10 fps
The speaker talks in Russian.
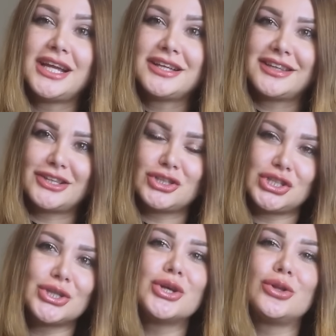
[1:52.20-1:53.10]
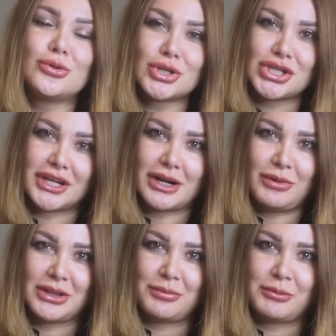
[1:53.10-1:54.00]
Следующий лучший
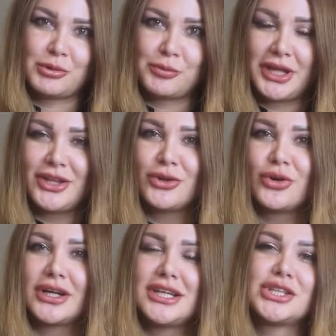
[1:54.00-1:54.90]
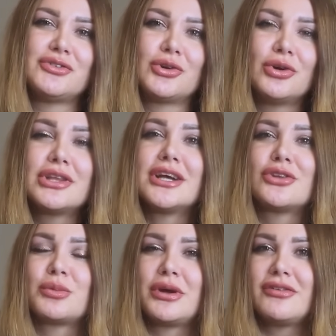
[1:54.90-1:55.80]
аромат, по моему мнению, уходящего года,
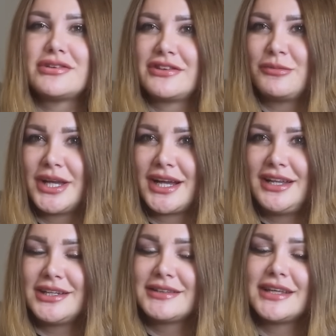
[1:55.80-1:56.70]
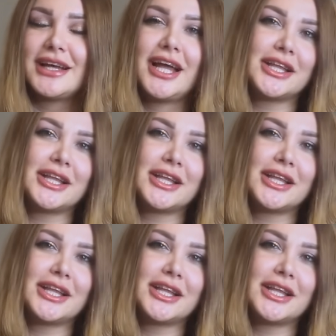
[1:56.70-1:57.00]
который появился в моей коллекции,